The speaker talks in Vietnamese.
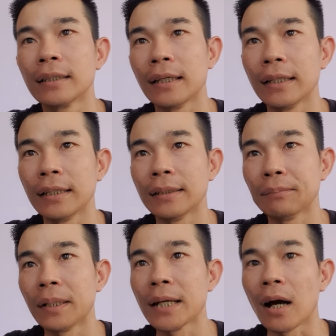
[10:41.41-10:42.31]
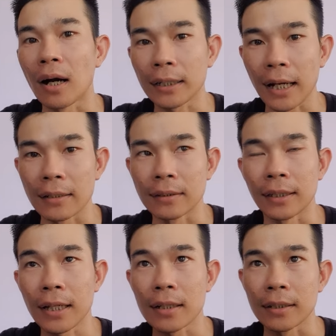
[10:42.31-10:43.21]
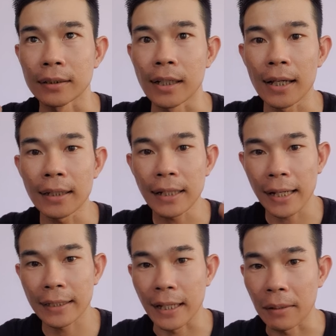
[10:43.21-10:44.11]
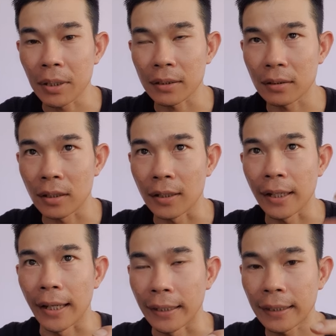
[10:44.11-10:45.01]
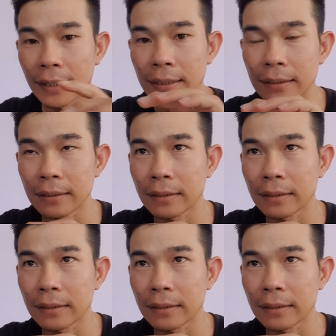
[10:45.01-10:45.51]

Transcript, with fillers: thì bây giờ họ cần những cái người đến đây để mà thực hiện cái